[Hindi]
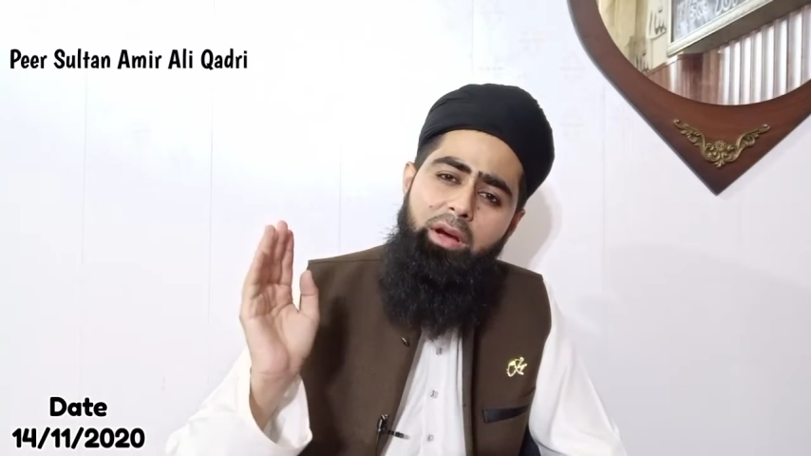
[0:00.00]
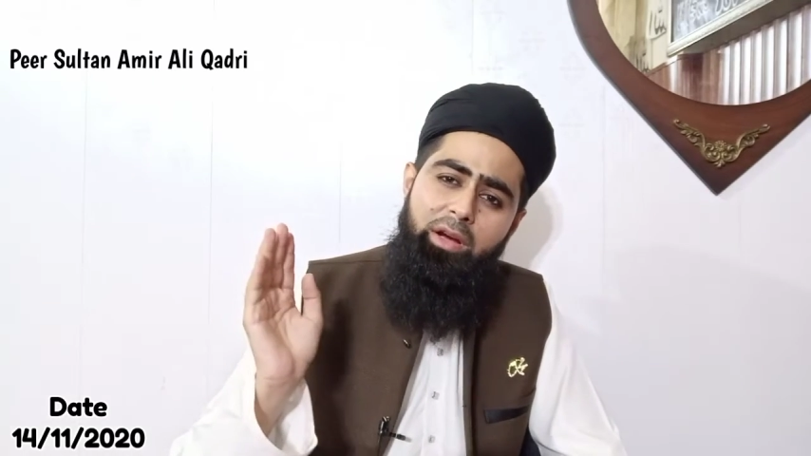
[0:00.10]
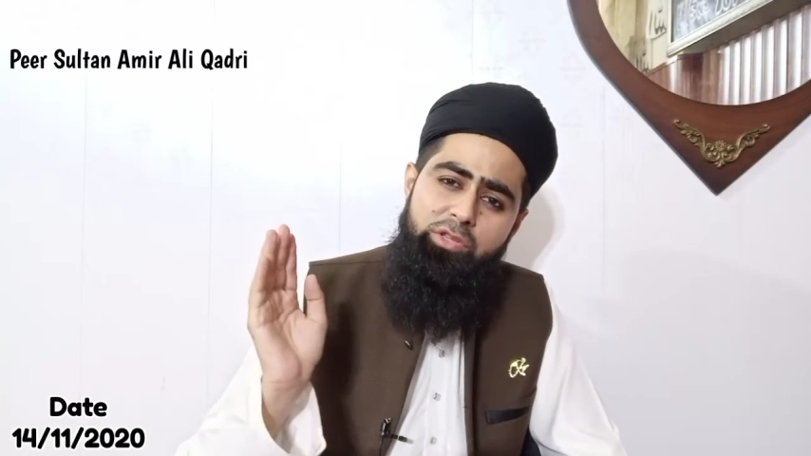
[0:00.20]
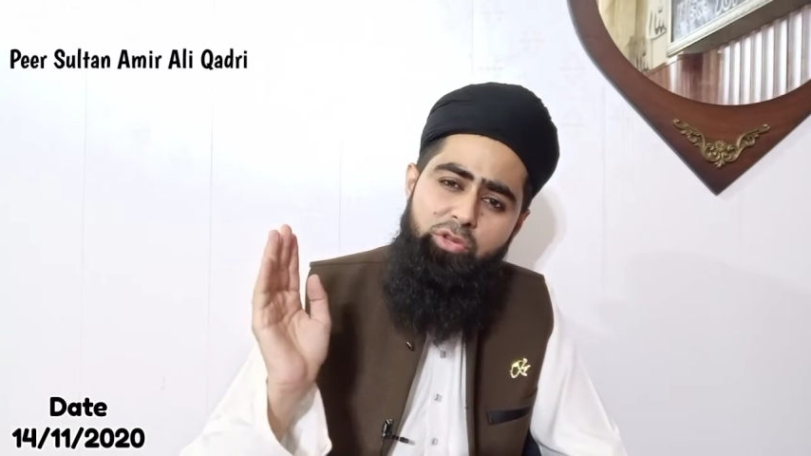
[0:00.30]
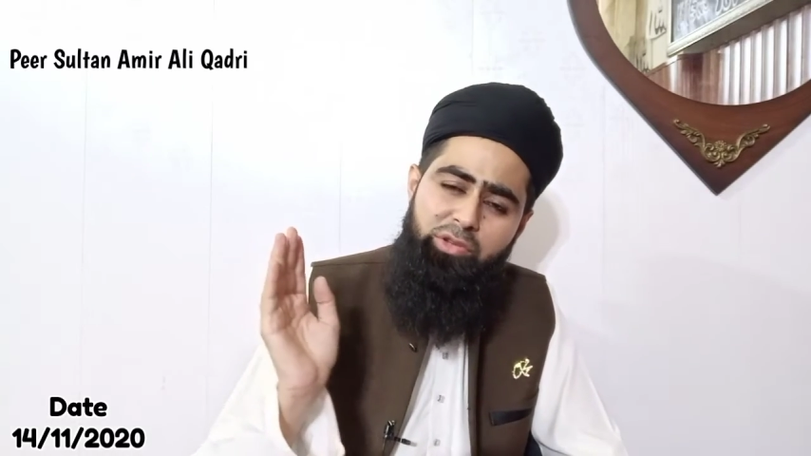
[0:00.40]

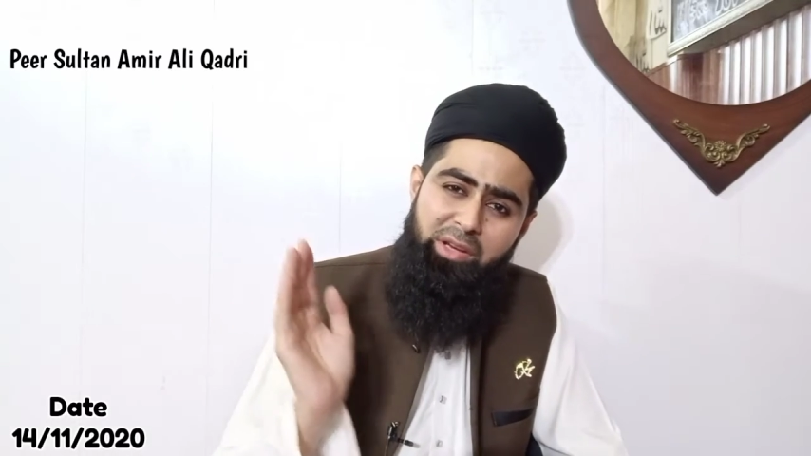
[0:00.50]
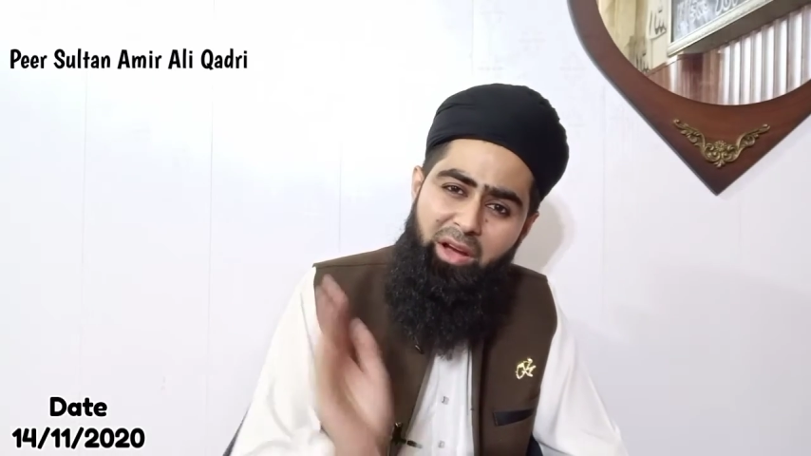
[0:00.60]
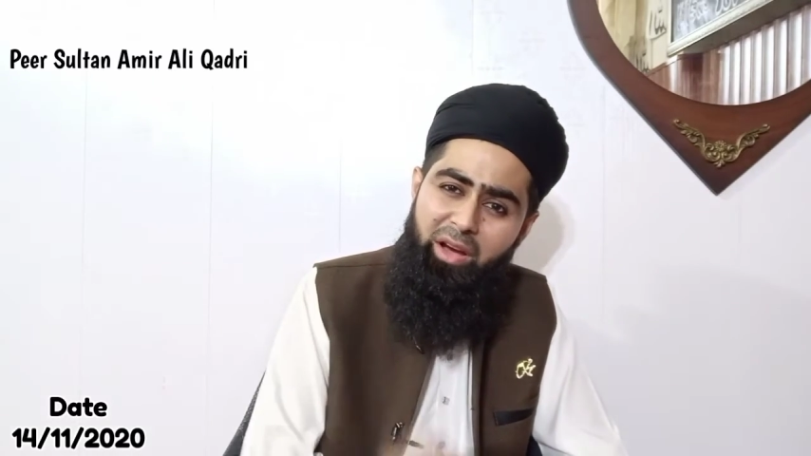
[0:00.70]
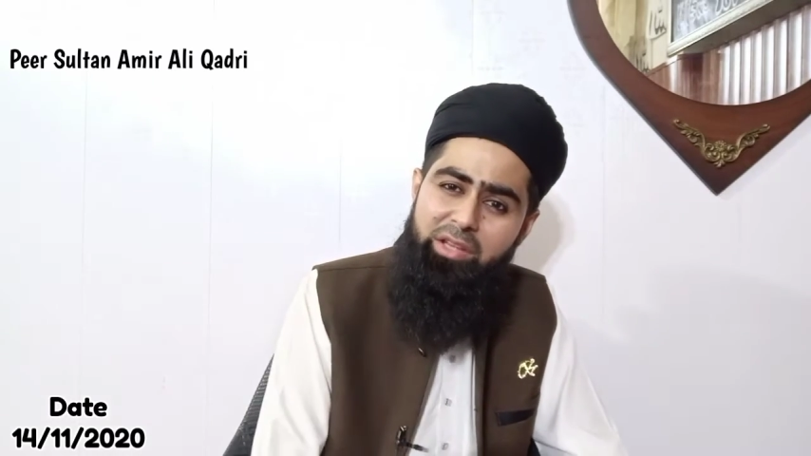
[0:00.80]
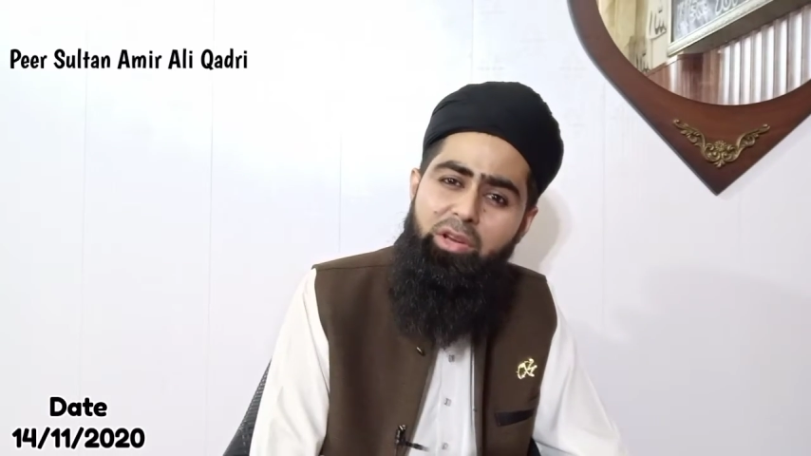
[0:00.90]
जो
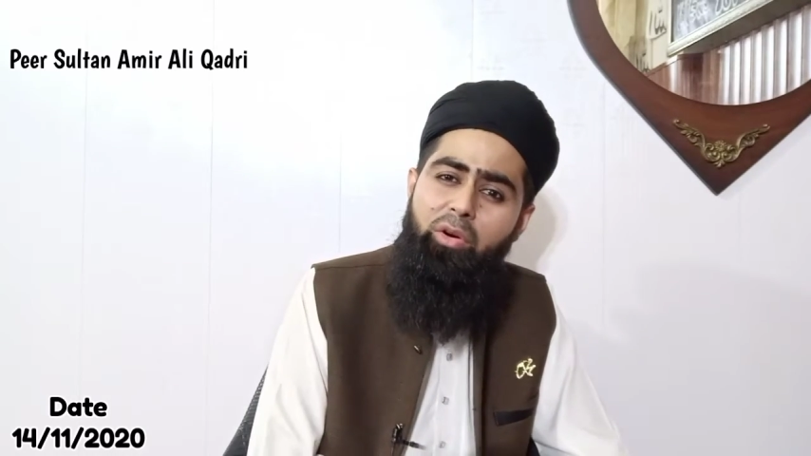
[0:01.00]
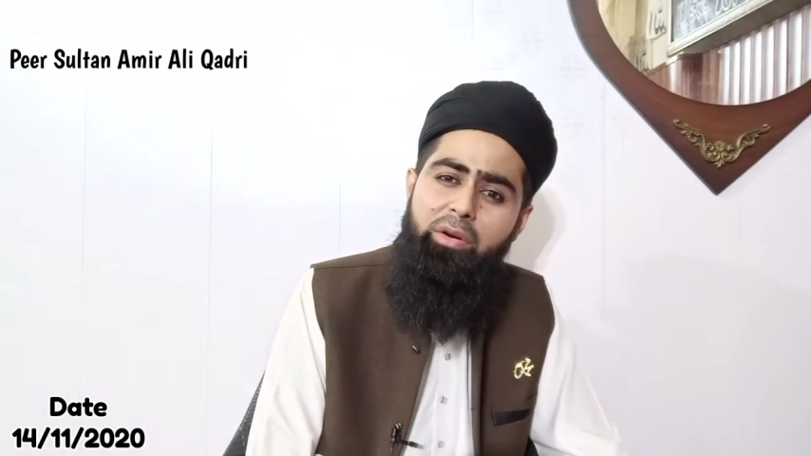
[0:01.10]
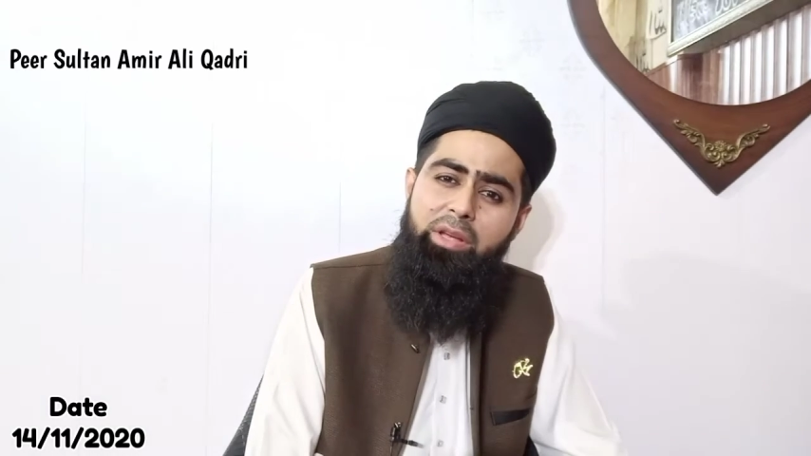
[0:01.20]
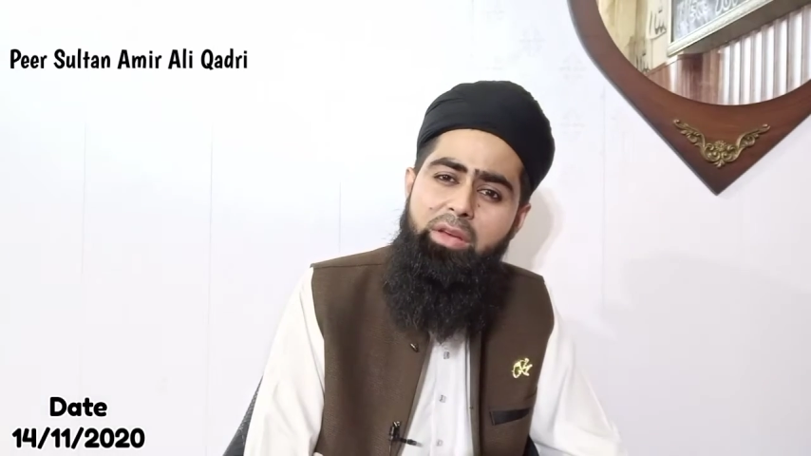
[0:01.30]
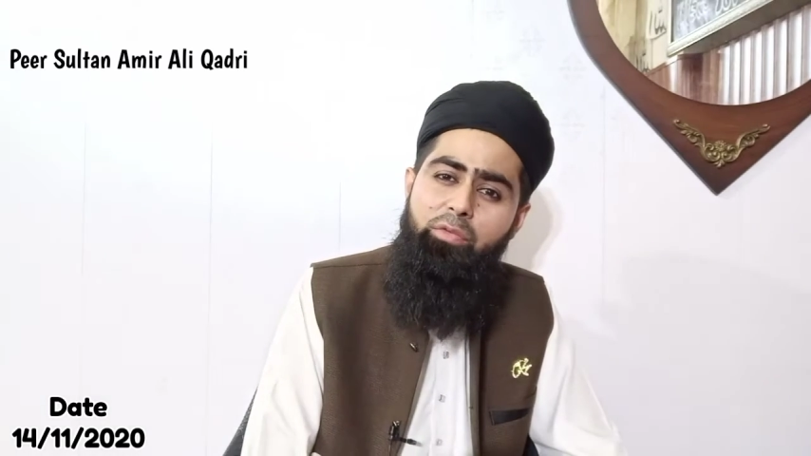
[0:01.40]
तन्हाइयाँ
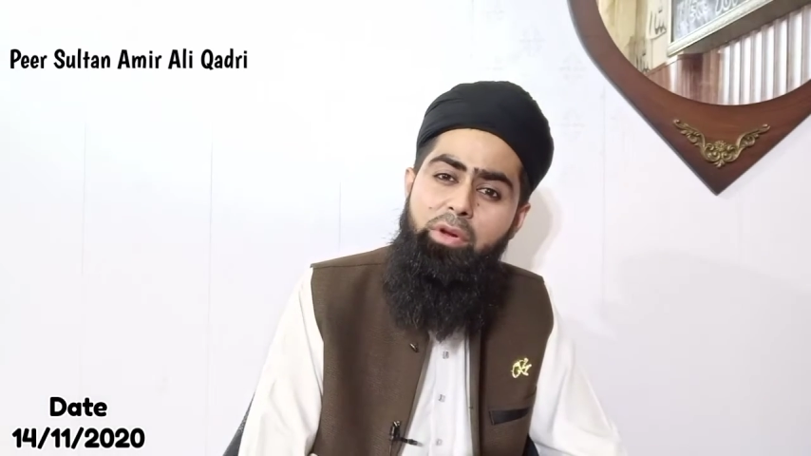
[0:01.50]
होंगी